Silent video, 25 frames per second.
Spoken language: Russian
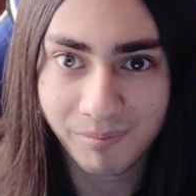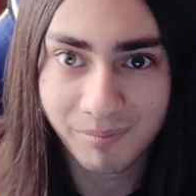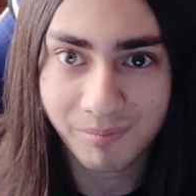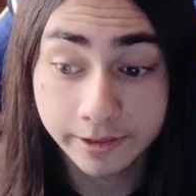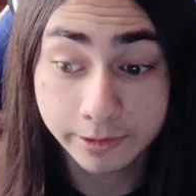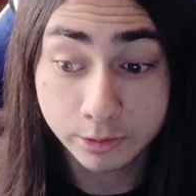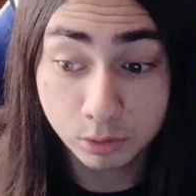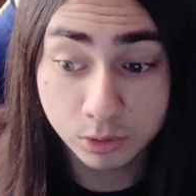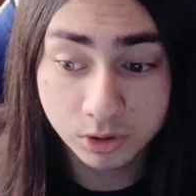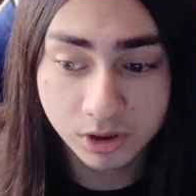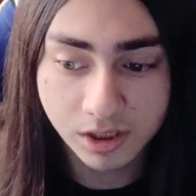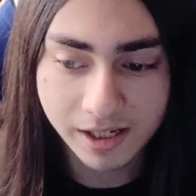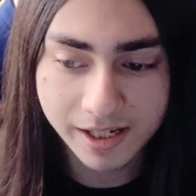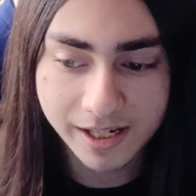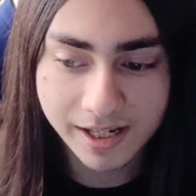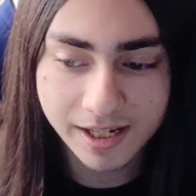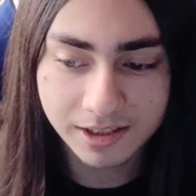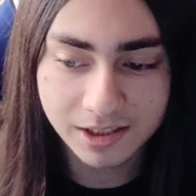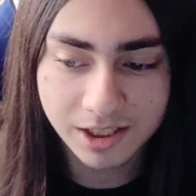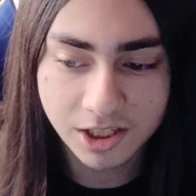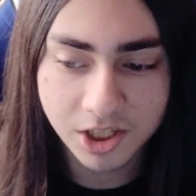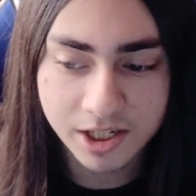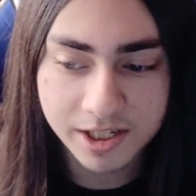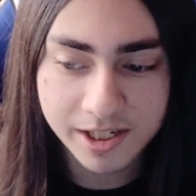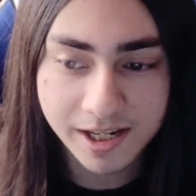И тут скорее
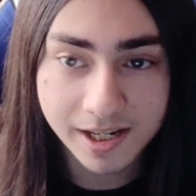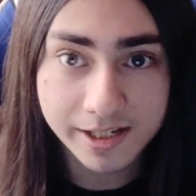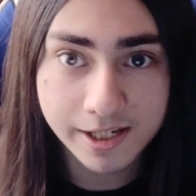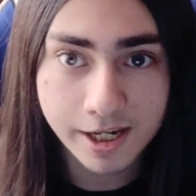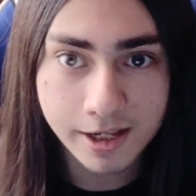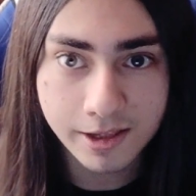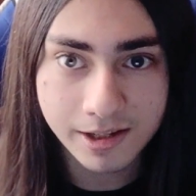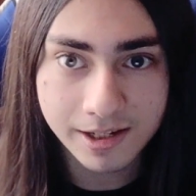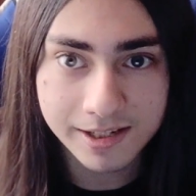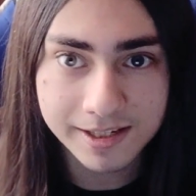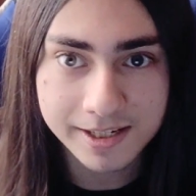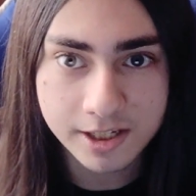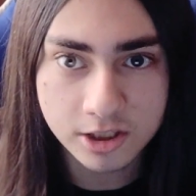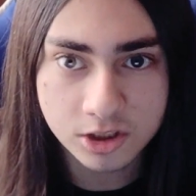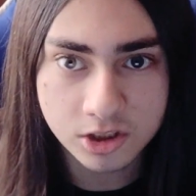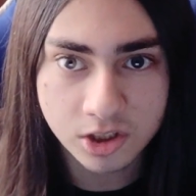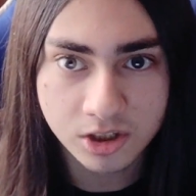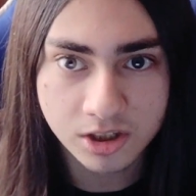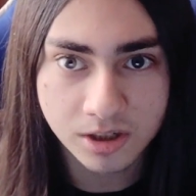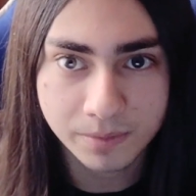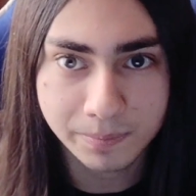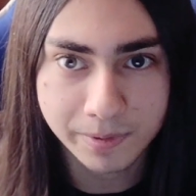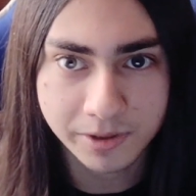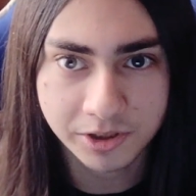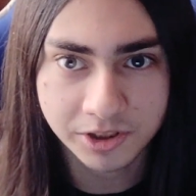даже не один, а
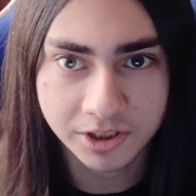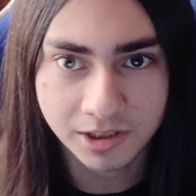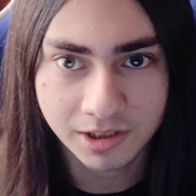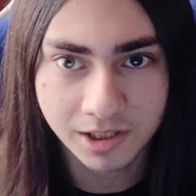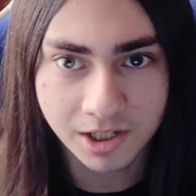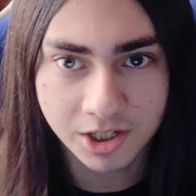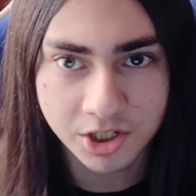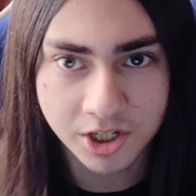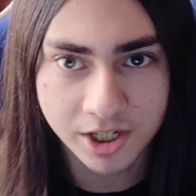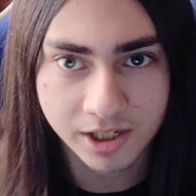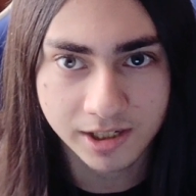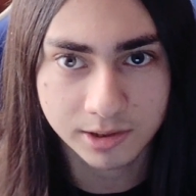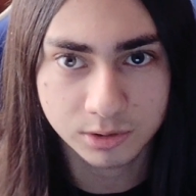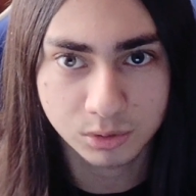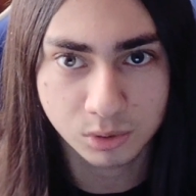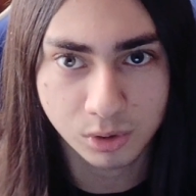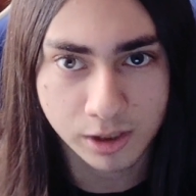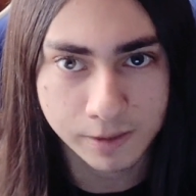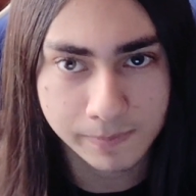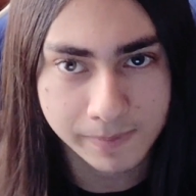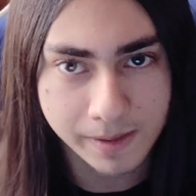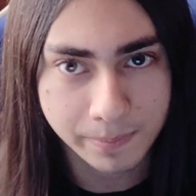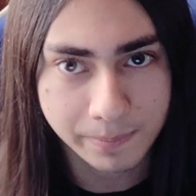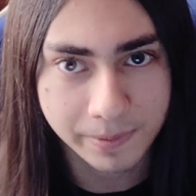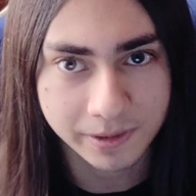несколько персонажей,
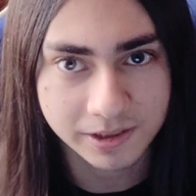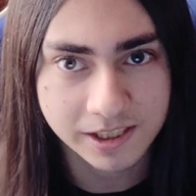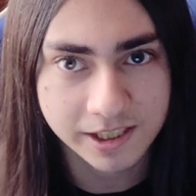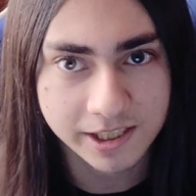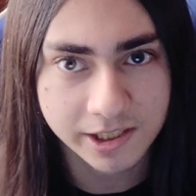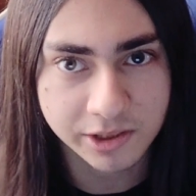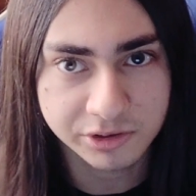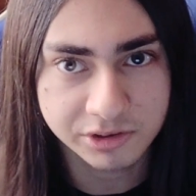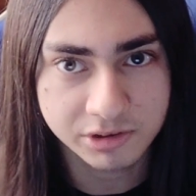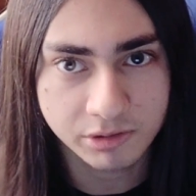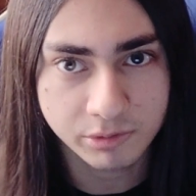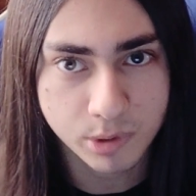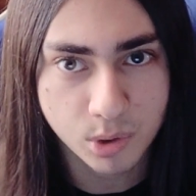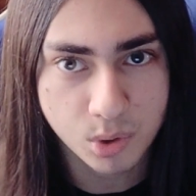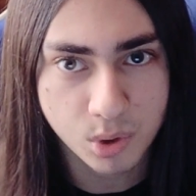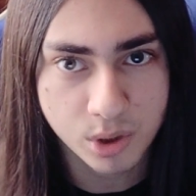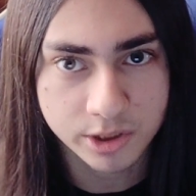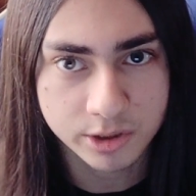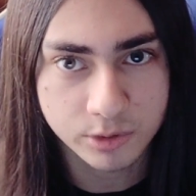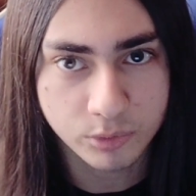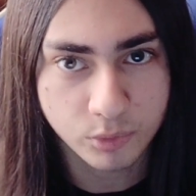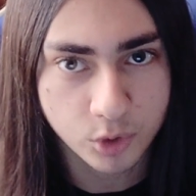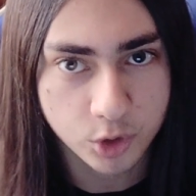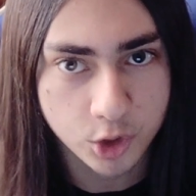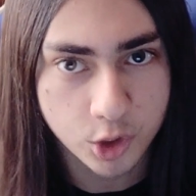которым я подарил свою
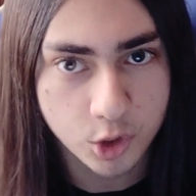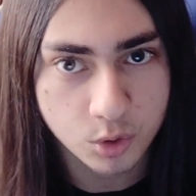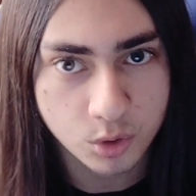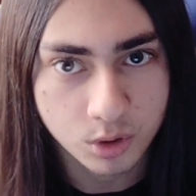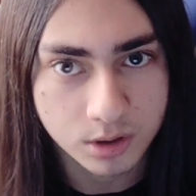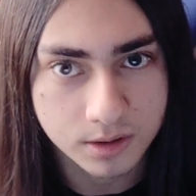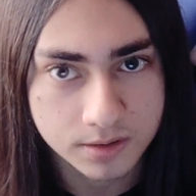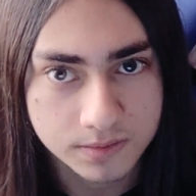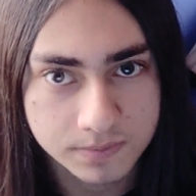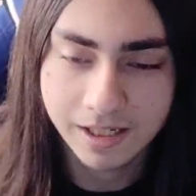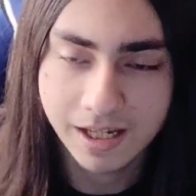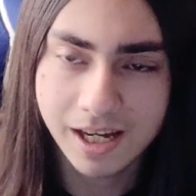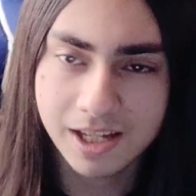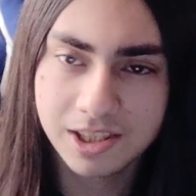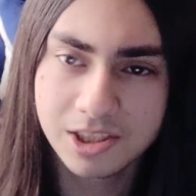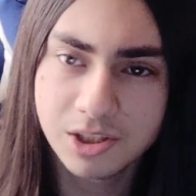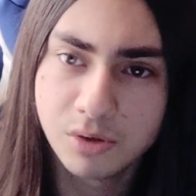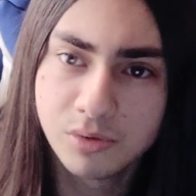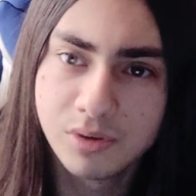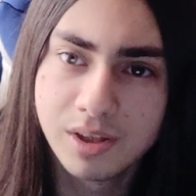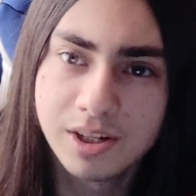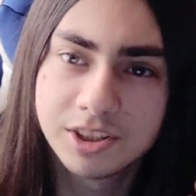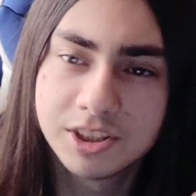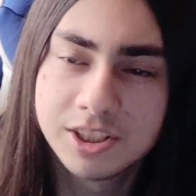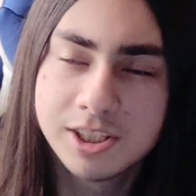озвучку. Это
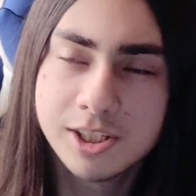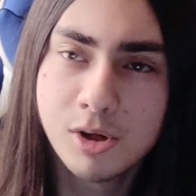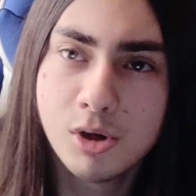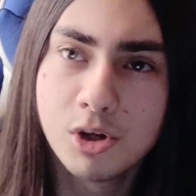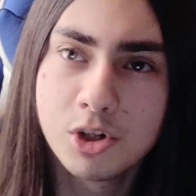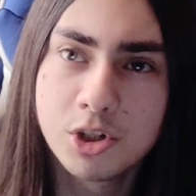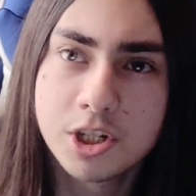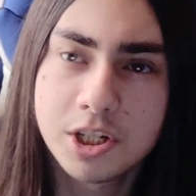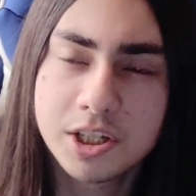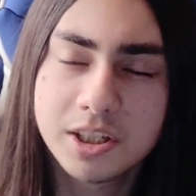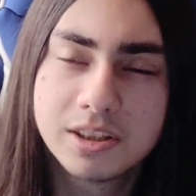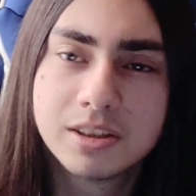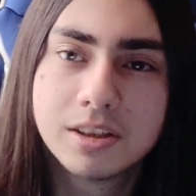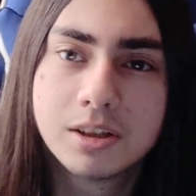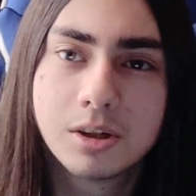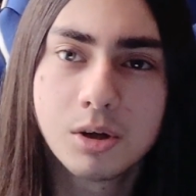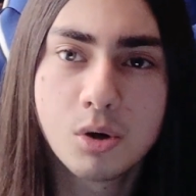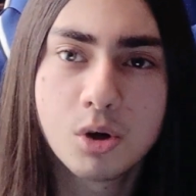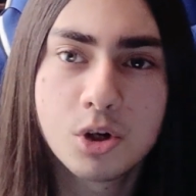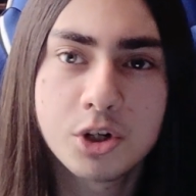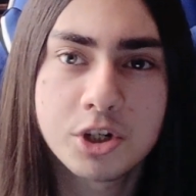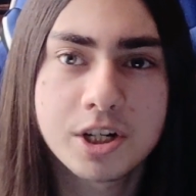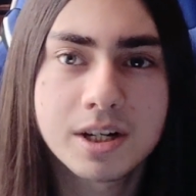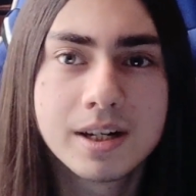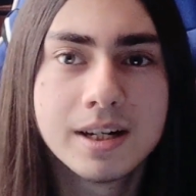у нас Ежик,
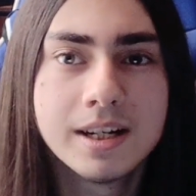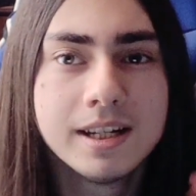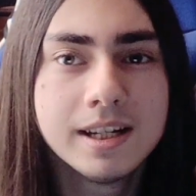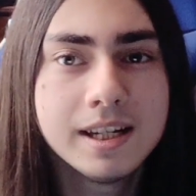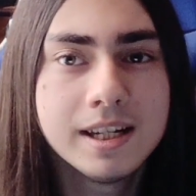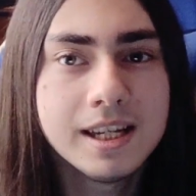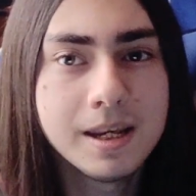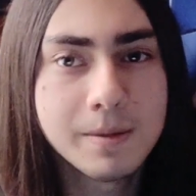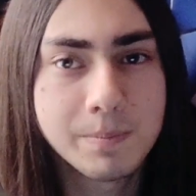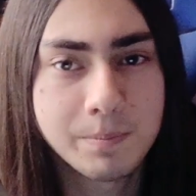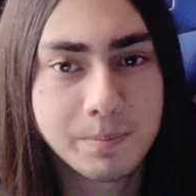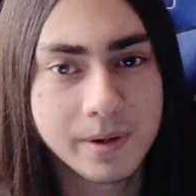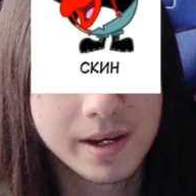Крош и